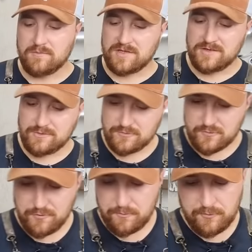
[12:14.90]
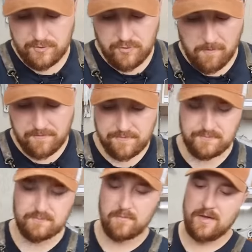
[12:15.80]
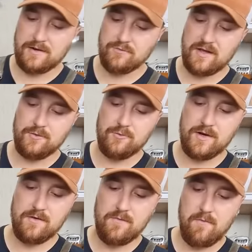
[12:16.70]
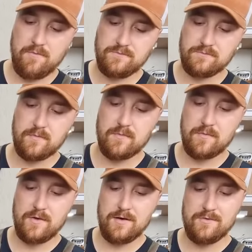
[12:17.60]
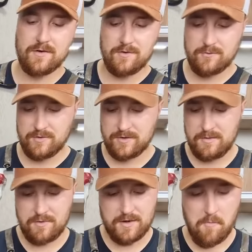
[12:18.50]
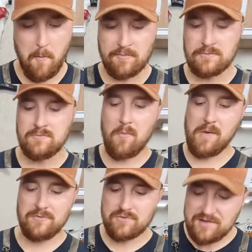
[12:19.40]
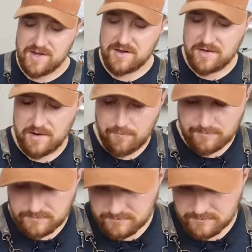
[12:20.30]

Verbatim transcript: Batata doce ficou no ponto, ó. Ela não tá dura, certo? Tá quebrando, mas não tá derretendo.